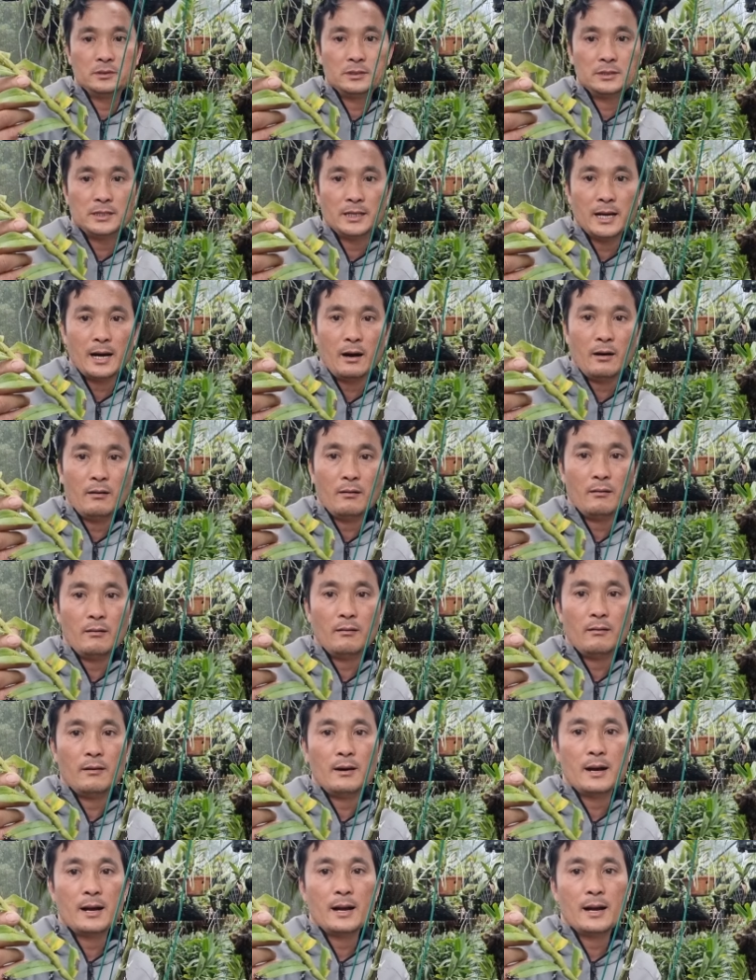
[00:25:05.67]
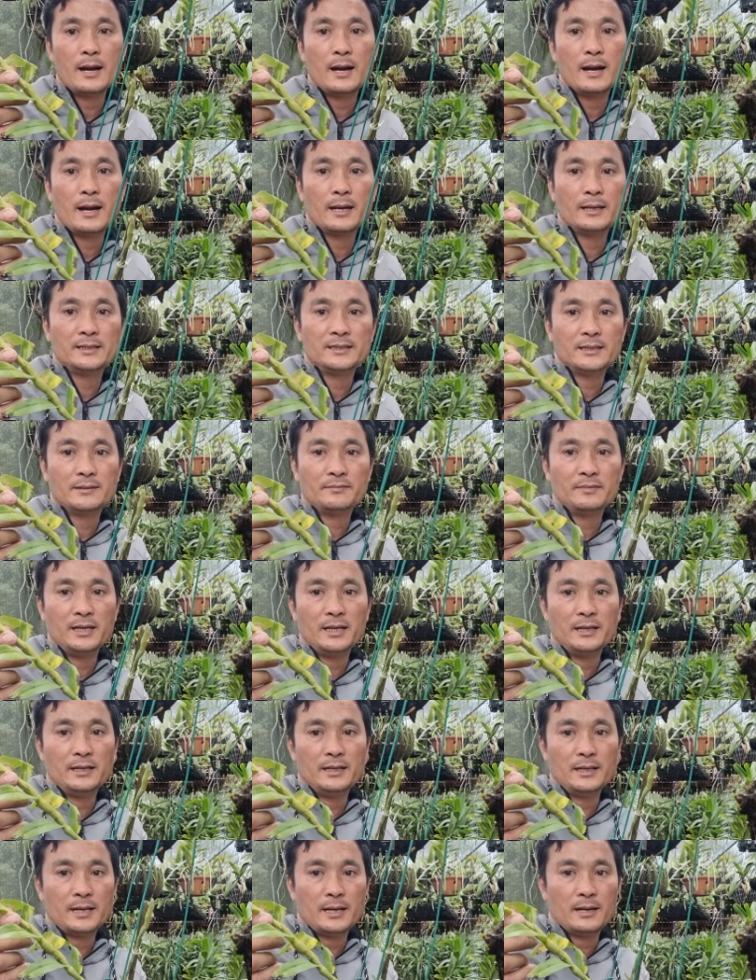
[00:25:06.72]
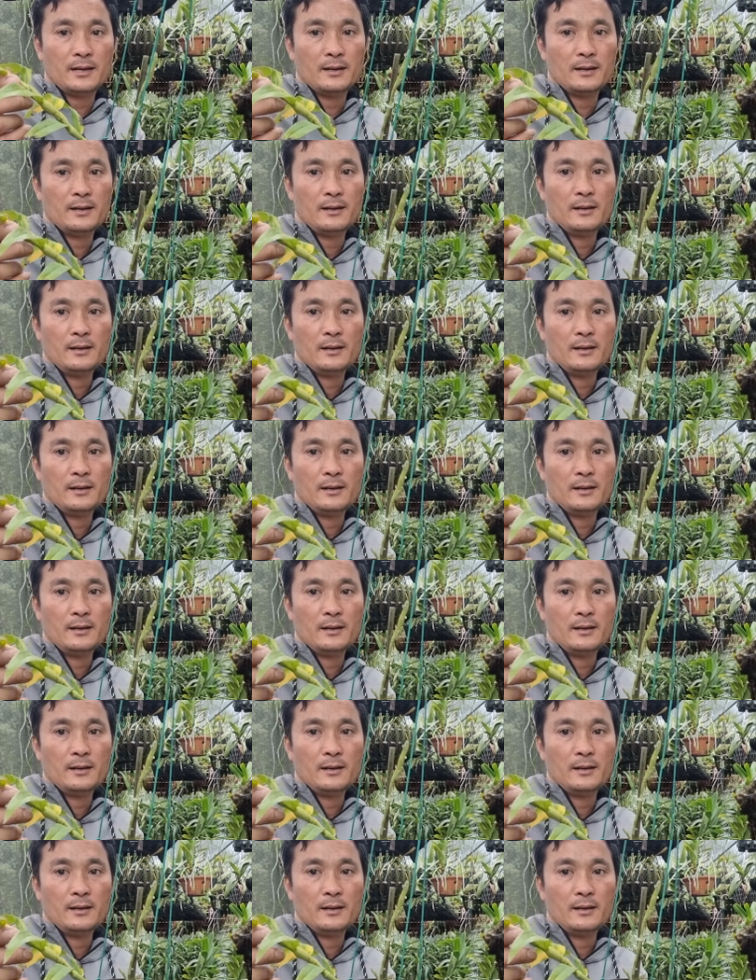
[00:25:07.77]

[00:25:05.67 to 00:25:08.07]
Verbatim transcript: triệu 200 nghìn nha.